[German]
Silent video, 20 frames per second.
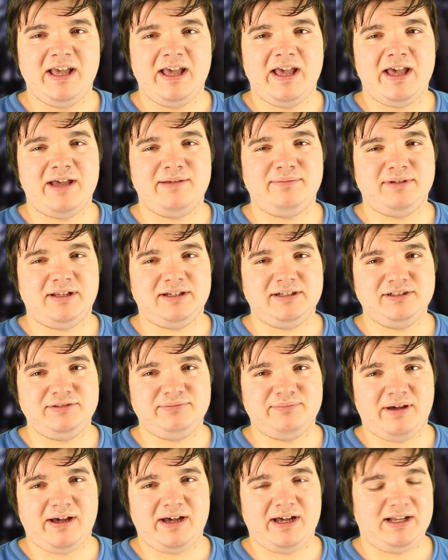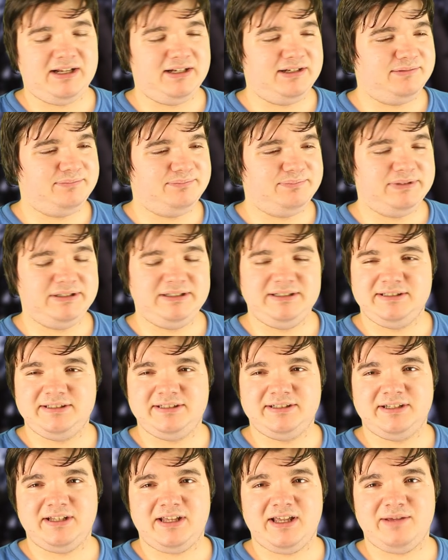ähm, sage ich mal, mit,
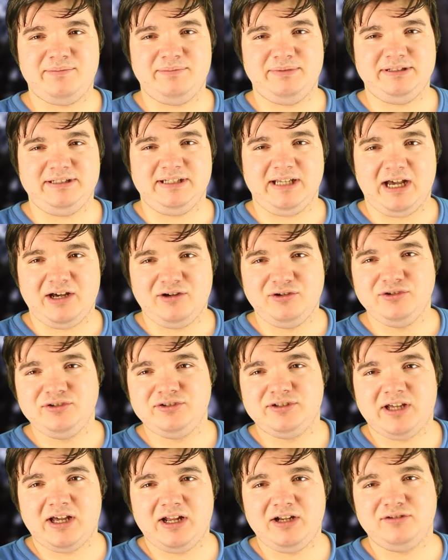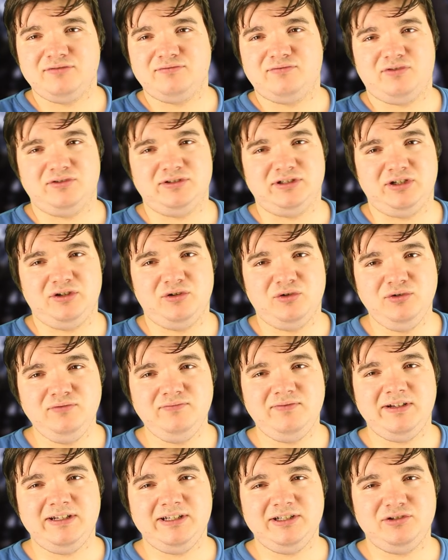äh, mit die Auszahlung von den
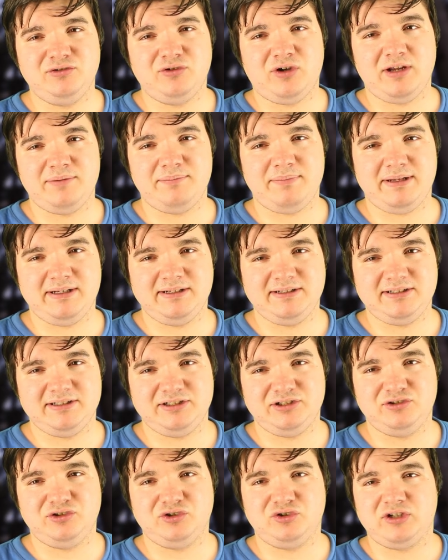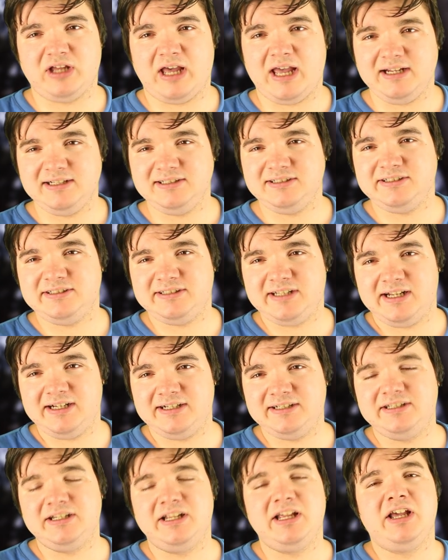Lohn, wenn so ein Mensch dort
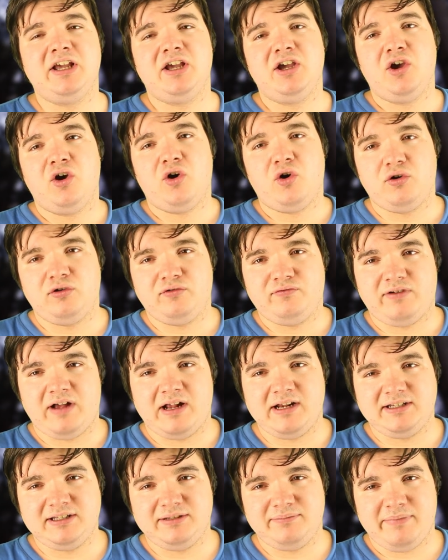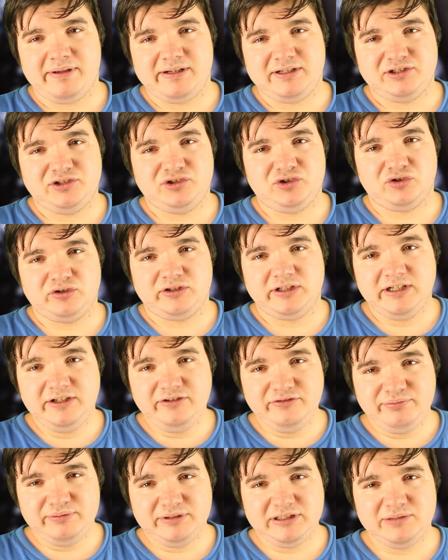einstellt. Und falls der Mensch dort
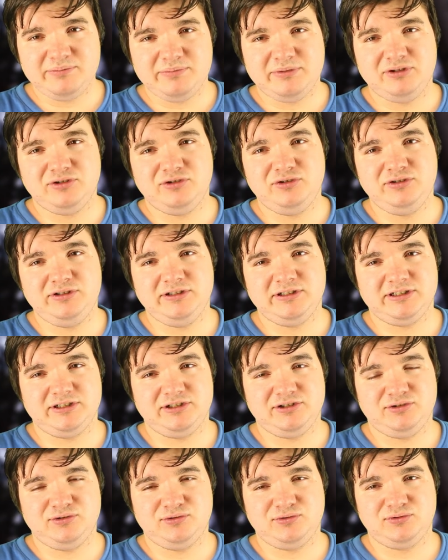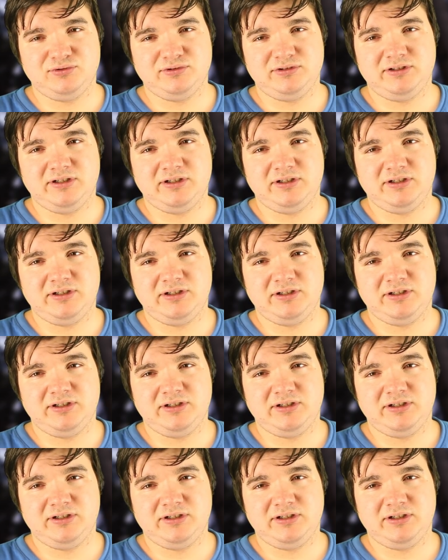Hilfsmittel benötigen tut,